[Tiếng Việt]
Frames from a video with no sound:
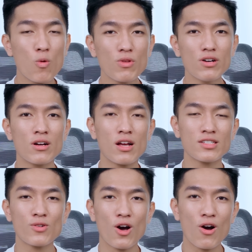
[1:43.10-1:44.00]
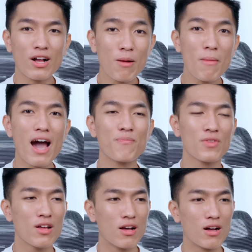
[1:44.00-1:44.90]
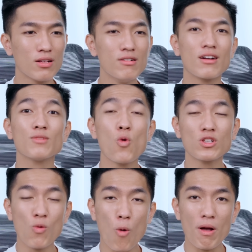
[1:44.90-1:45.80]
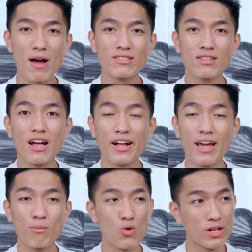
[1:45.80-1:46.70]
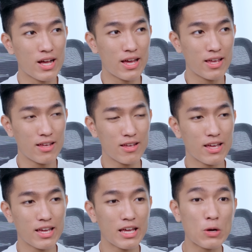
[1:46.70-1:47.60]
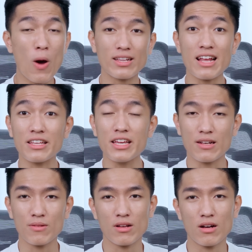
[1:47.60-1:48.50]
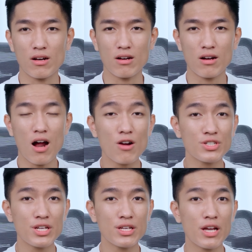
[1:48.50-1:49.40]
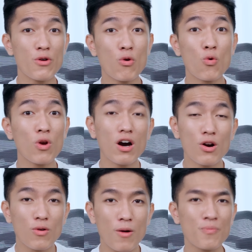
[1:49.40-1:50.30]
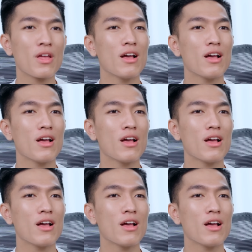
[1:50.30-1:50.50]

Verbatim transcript: cũng như là sau đó các bạn à, thường là mua trong hộp các bạn sẽ được tặng kèm một cái cái cái cái quạt tản nhiệt uh, ờ, RG Aero Cooler đúng không?